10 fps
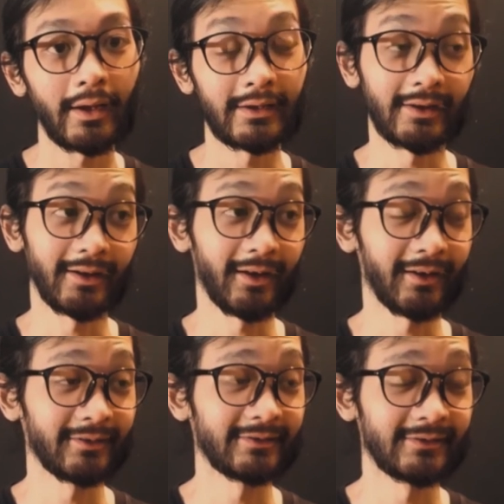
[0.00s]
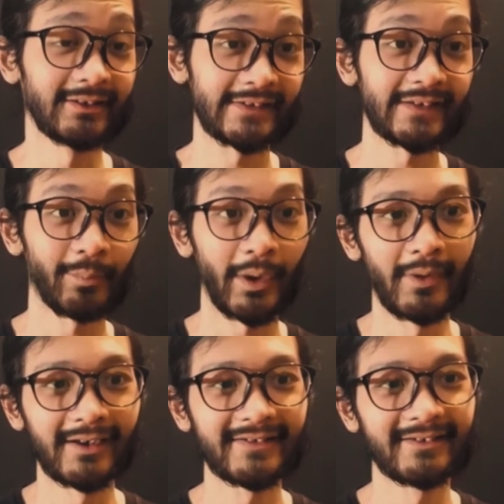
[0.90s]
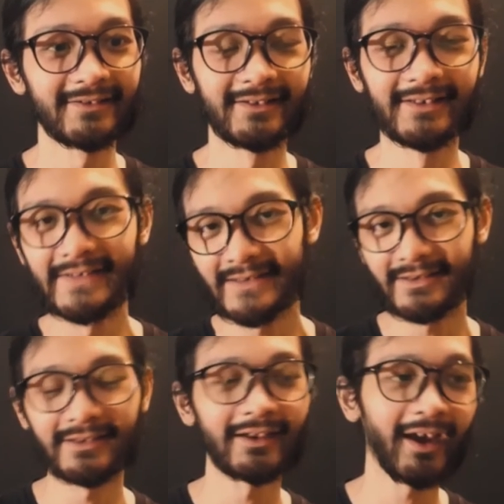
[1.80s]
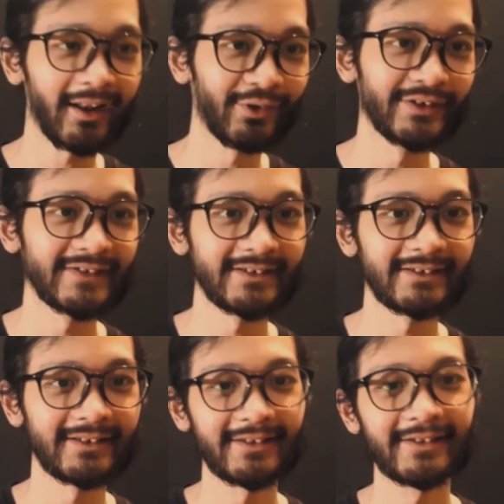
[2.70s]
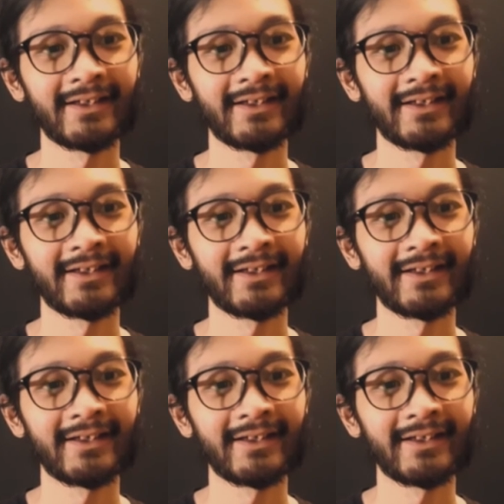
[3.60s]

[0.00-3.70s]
Ya, yang jelas capek banget sih jadi si Eloise ini.